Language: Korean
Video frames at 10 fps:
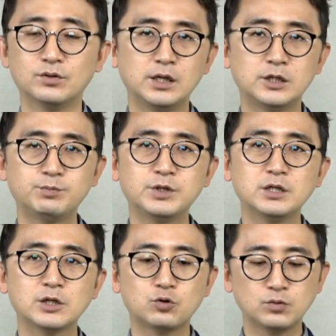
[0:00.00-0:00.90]
이 십칠
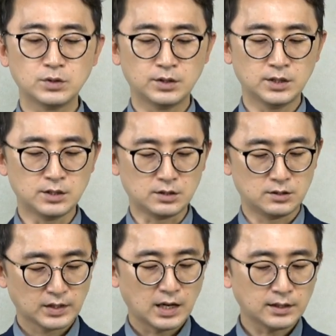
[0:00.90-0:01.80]
대 총선은
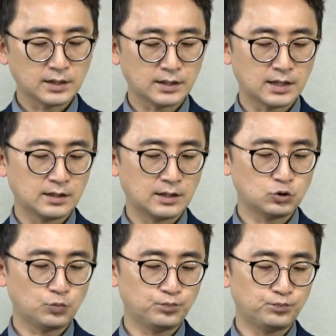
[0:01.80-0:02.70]
한나라당과
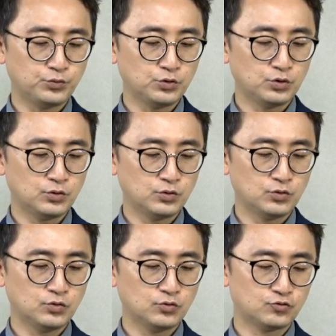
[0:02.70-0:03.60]

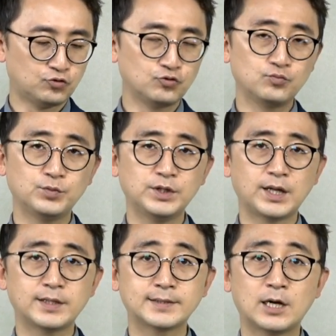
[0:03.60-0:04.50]
촛불
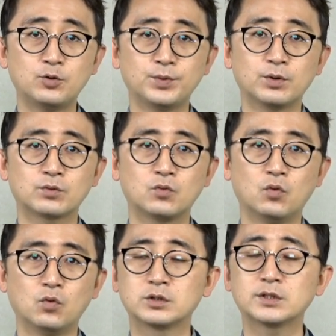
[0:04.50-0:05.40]
국민의
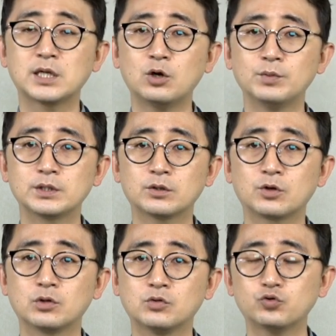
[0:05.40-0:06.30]
싸움이었고 그 싸움에서
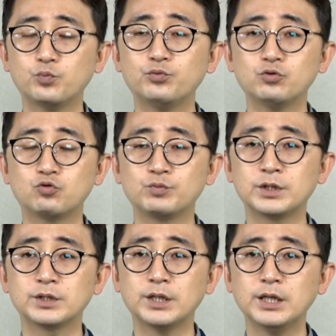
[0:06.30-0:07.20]
결국 촛불
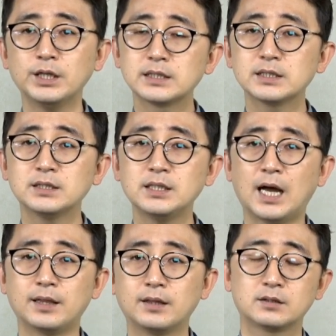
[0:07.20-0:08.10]
국민들이 승리한